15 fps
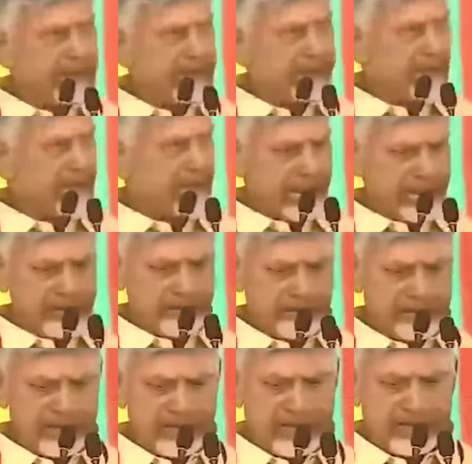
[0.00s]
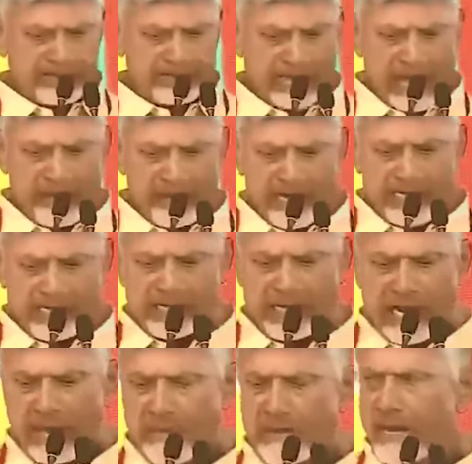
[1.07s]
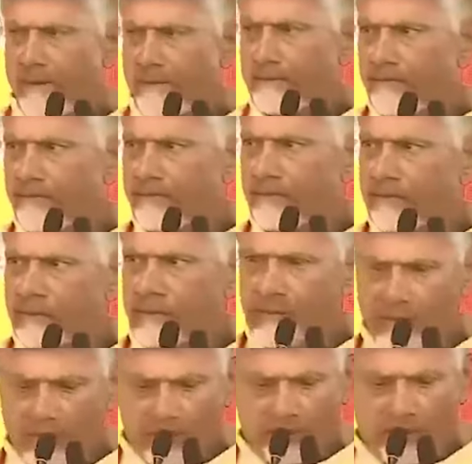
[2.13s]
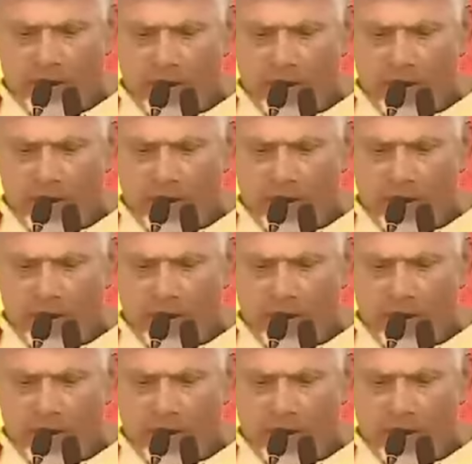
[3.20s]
చెప్పాలి చంద్రబాబు గారు జగన్ను ఢీకొట్టే ప్రయత్నంలో